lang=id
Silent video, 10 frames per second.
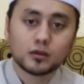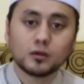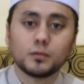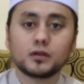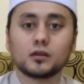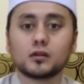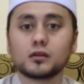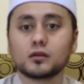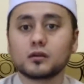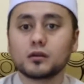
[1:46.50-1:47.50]

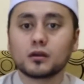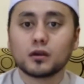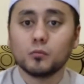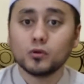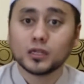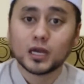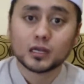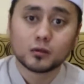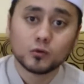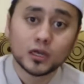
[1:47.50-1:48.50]
daripada
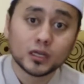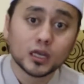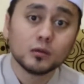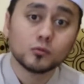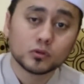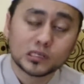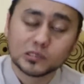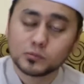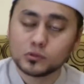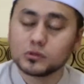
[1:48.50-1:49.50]
kemuliaan-kemuliaan ilmu
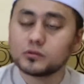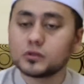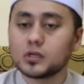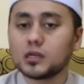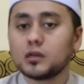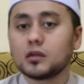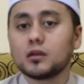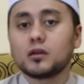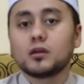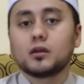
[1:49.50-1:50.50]
tersebut
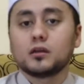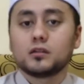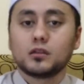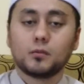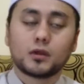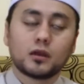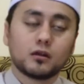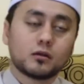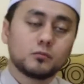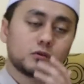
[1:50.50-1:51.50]
tapi
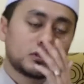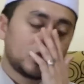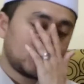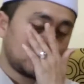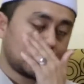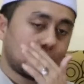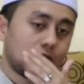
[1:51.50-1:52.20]
kalau kemudian